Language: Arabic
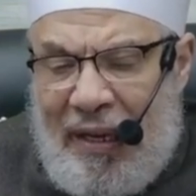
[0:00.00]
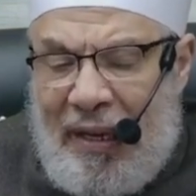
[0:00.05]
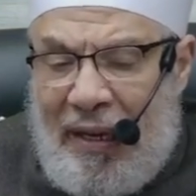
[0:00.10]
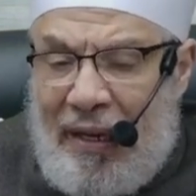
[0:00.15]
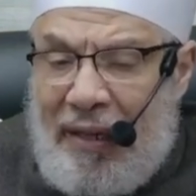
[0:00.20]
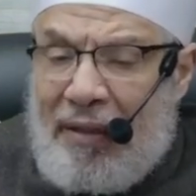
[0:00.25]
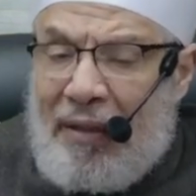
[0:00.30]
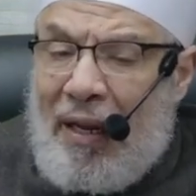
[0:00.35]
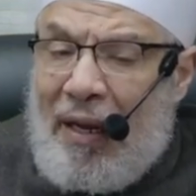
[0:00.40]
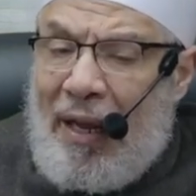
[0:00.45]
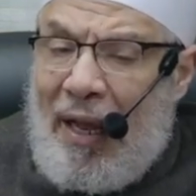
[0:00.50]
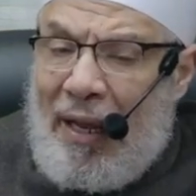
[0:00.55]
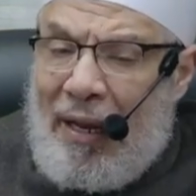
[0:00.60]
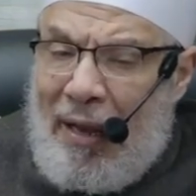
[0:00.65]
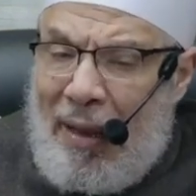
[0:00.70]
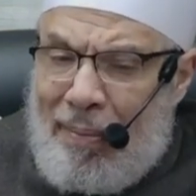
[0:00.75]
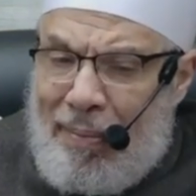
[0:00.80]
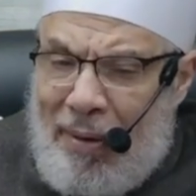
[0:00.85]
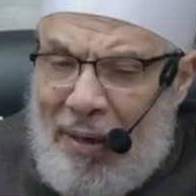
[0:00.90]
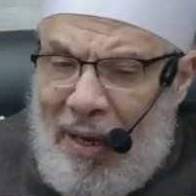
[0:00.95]
عند
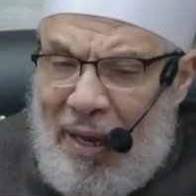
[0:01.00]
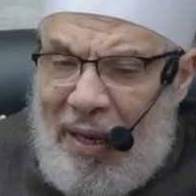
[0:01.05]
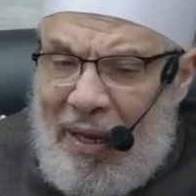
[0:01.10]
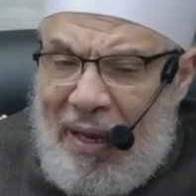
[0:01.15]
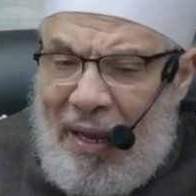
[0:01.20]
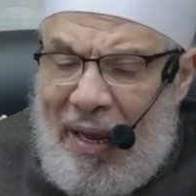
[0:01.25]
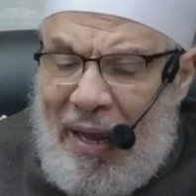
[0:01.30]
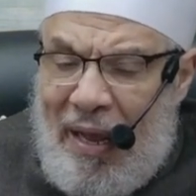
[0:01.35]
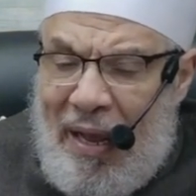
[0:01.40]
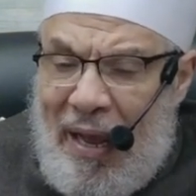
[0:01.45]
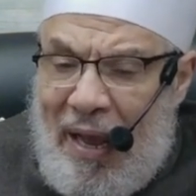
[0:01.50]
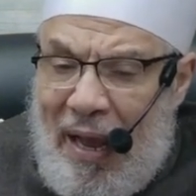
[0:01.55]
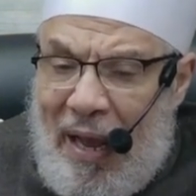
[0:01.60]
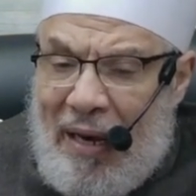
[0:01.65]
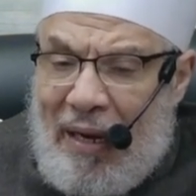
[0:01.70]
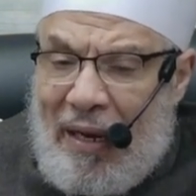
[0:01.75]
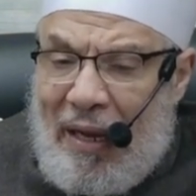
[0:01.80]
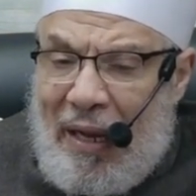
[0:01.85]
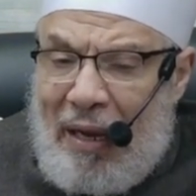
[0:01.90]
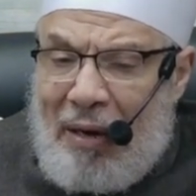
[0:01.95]
الحنابلة
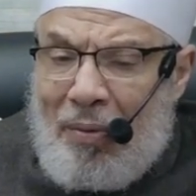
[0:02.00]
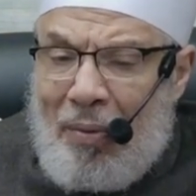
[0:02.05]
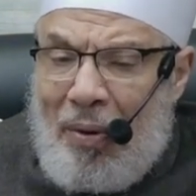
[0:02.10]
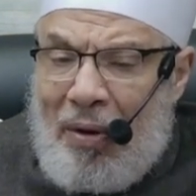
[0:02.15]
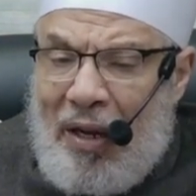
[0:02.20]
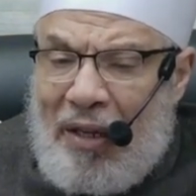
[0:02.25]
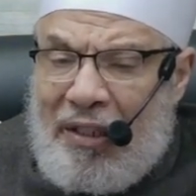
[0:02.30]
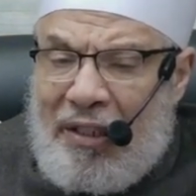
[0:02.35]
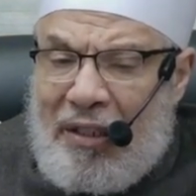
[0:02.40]
الخلوة التي